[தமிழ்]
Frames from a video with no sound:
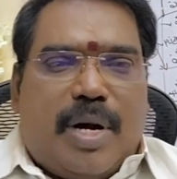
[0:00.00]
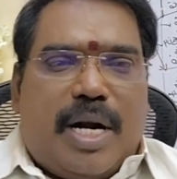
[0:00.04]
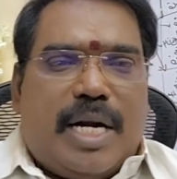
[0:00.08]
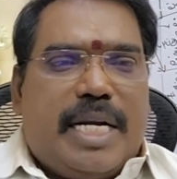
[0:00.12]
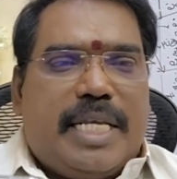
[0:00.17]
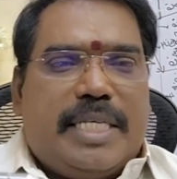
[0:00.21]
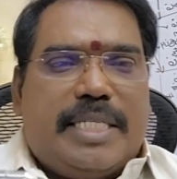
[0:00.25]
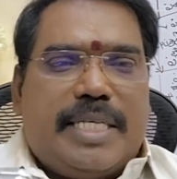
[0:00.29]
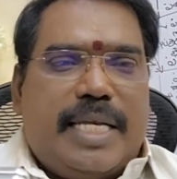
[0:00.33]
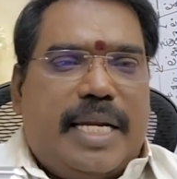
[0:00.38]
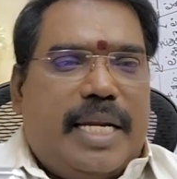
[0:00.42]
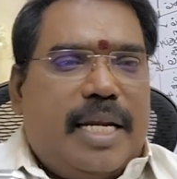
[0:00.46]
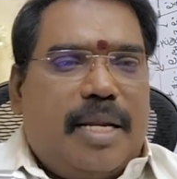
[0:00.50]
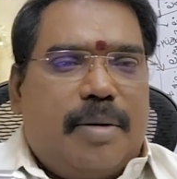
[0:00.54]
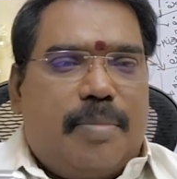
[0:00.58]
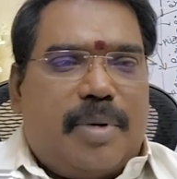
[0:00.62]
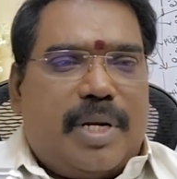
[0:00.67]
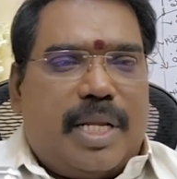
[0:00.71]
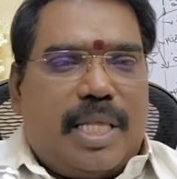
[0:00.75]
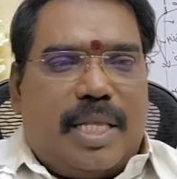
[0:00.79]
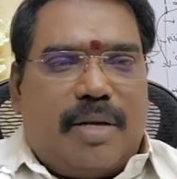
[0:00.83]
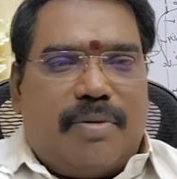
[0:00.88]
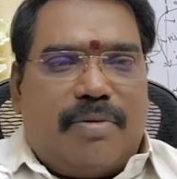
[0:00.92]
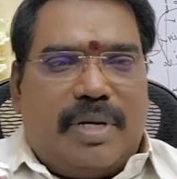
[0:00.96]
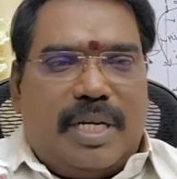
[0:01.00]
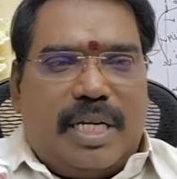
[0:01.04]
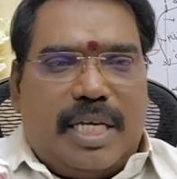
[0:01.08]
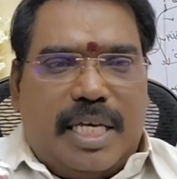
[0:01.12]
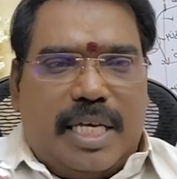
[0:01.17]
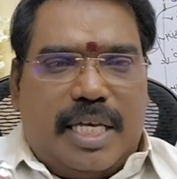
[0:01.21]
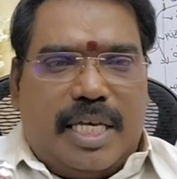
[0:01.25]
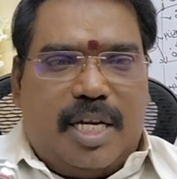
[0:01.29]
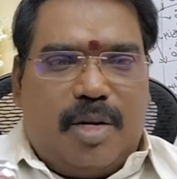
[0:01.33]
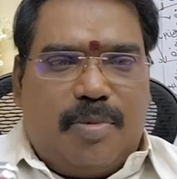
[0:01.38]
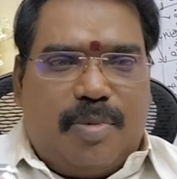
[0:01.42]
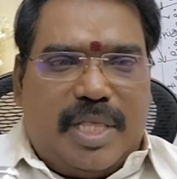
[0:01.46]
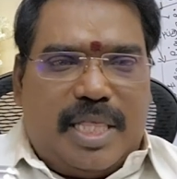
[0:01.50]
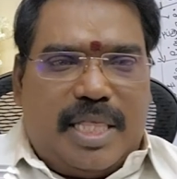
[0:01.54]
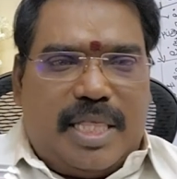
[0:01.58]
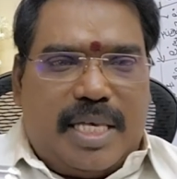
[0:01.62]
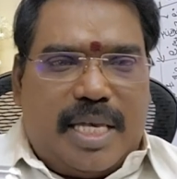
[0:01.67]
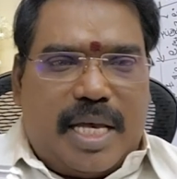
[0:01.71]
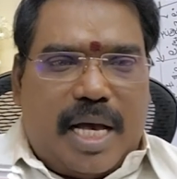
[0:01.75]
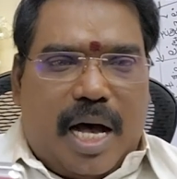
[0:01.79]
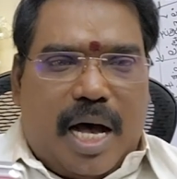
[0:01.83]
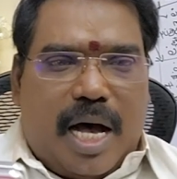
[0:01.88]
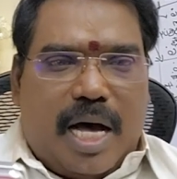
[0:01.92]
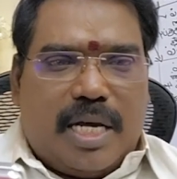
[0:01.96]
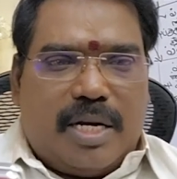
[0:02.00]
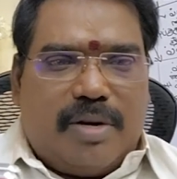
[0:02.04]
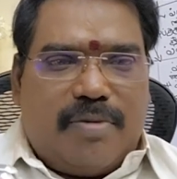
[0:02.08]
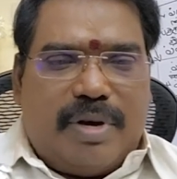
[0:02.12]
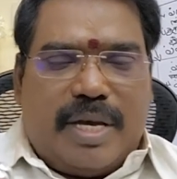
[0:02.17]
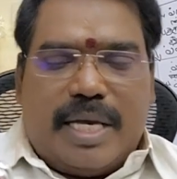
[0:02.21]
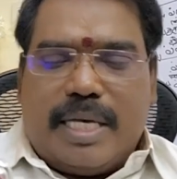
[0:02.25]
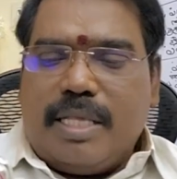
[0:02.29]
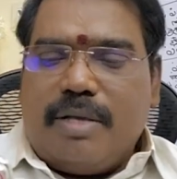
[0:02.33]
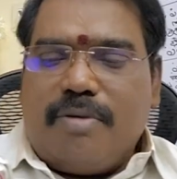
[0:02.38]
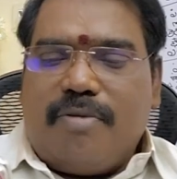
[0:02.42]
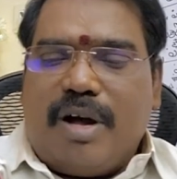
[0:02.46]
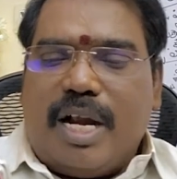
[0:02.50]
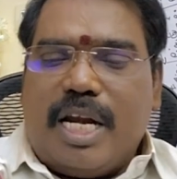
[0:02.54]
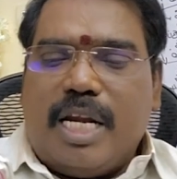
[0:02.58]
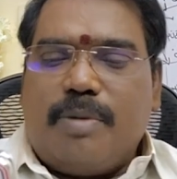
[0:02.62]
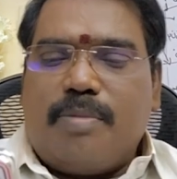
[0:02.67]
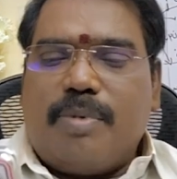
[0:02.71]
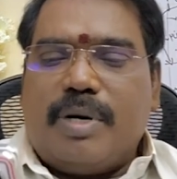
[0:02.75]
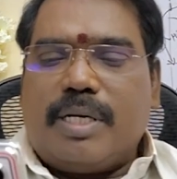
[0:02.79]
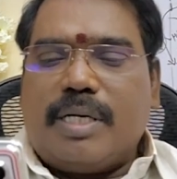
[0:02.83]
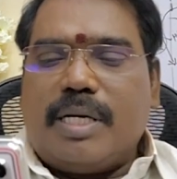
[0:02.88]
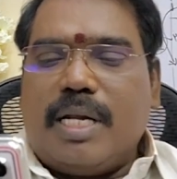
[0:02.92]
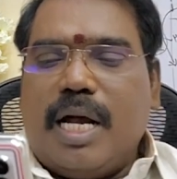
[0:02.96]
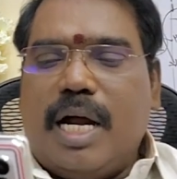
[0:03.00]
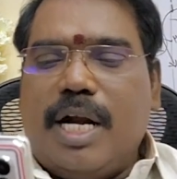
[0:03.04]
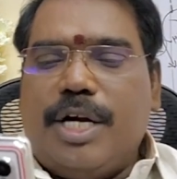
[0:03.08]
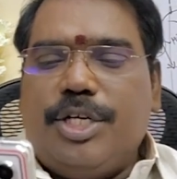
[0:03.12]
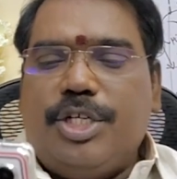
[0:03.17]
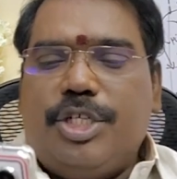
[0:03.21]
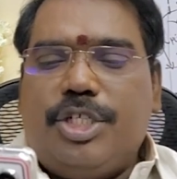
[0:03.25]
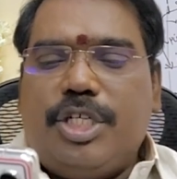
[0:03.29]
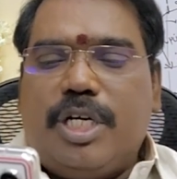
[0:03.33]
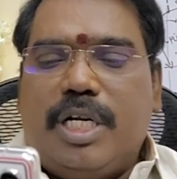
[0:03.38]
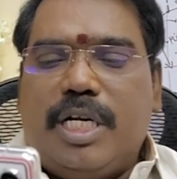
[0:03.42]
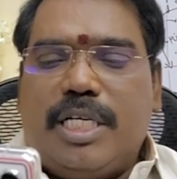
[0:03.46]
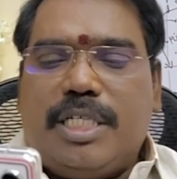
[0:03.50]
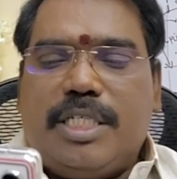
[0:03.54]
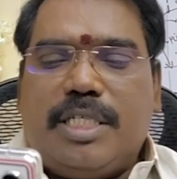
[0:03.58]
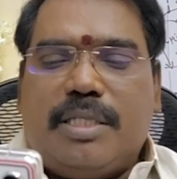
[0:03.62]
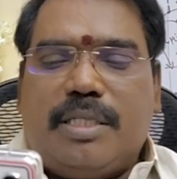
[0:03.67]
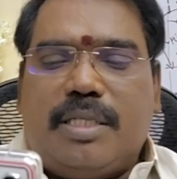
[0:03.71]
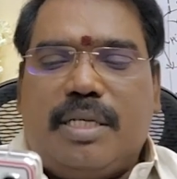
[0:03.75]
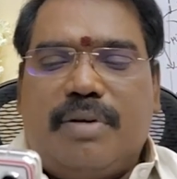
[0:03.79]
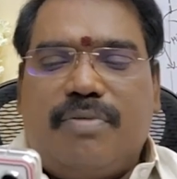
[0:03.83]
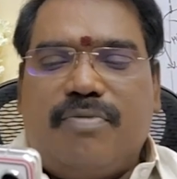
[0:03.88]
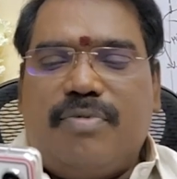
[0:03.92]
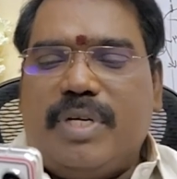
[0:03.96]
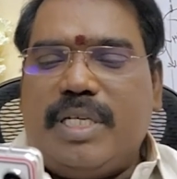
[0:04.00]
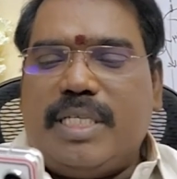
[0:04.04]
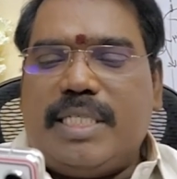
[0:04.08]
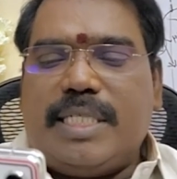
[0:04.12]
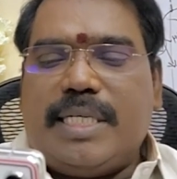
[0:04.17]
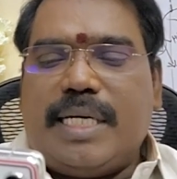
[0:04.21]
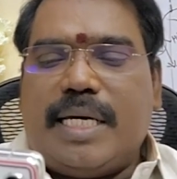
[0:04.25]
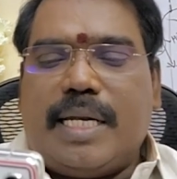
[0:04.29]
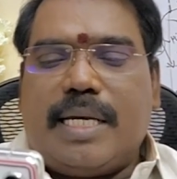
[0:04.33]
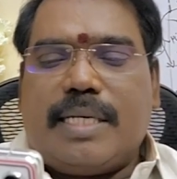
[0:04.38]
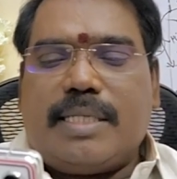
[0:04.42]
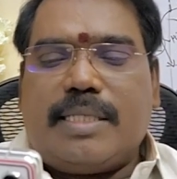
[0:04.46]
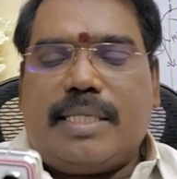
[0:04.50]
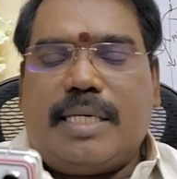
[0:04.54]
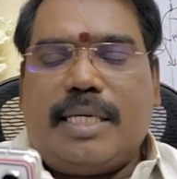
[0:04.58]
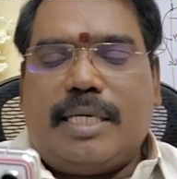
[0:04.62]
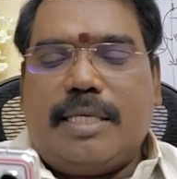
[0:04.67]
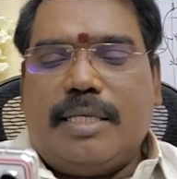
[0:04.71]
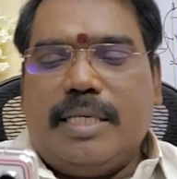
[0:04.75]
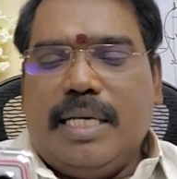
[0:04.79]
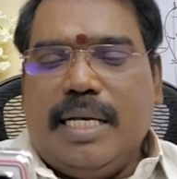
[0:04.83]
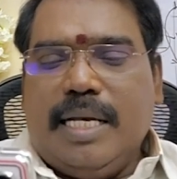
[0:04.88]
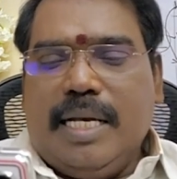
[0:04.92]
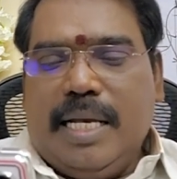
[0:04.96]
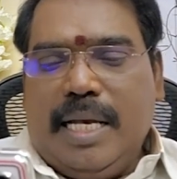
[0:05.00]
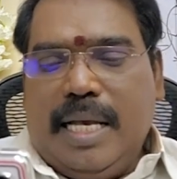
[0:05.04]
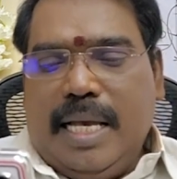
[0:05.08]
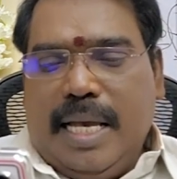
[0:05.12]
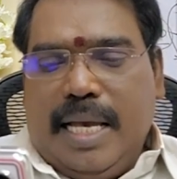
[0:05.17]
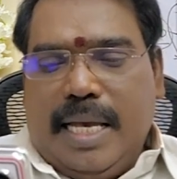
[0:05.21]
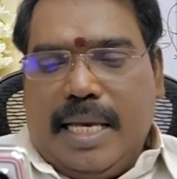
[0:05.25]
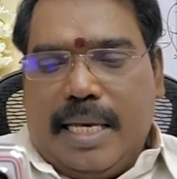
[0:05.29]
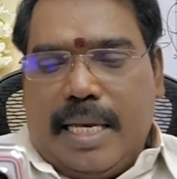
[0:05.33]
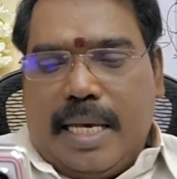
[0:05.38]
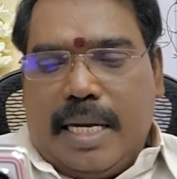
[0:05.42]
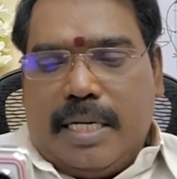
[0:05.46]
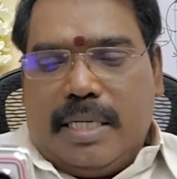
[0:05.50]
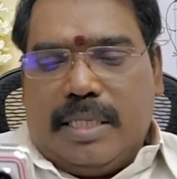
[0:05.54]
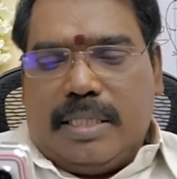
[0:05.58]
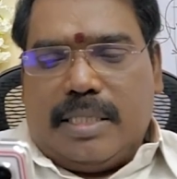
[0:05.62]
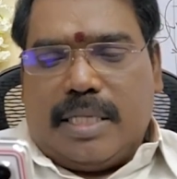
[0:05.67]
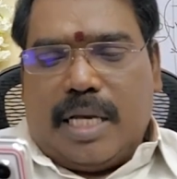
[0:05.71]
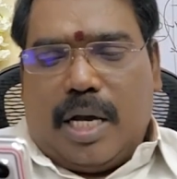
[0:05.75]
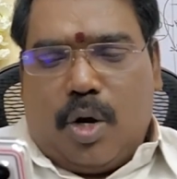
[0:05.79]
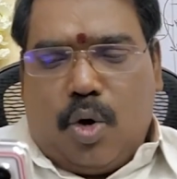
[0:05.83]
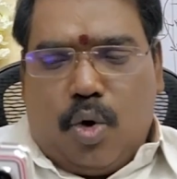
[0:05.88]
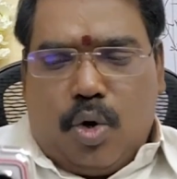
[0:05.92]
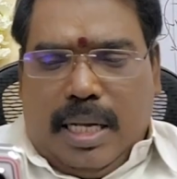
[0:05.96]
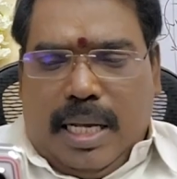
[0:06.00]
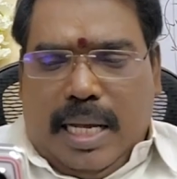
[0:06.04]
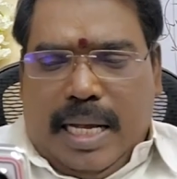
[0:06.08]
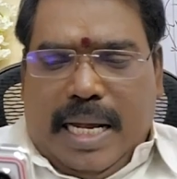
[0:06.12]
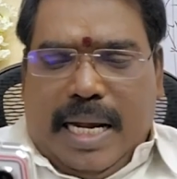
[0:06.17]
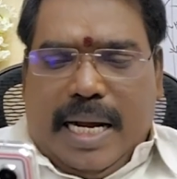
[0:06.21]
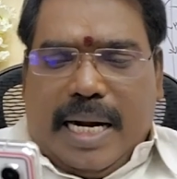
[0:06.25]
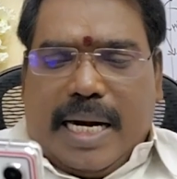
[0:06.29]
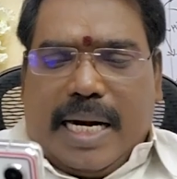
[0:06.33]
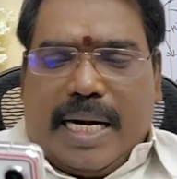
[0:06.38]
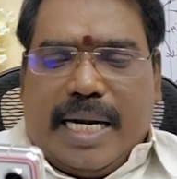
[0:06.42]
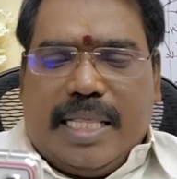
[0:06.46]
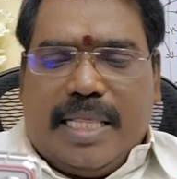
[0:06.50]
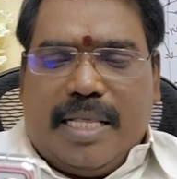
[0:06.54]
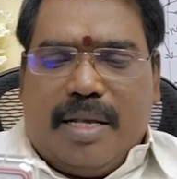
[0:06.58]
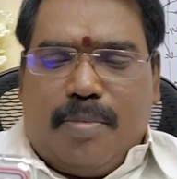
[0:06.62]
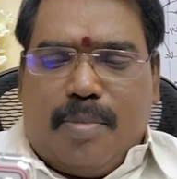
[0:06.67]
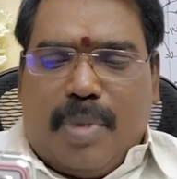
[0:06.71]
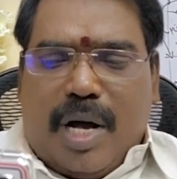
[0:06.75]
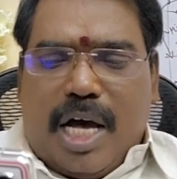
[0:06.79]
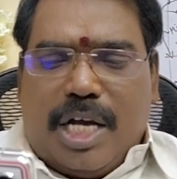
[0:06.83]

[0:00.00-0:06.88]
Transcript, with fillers: பாண்டிச்சேரியில் பிறந்தவர் இருபத்தி ஆறு வயது வாலிபர் அனுஷ நட்சத்திரம் விருச்சிகராசி என் சகோ கடந்த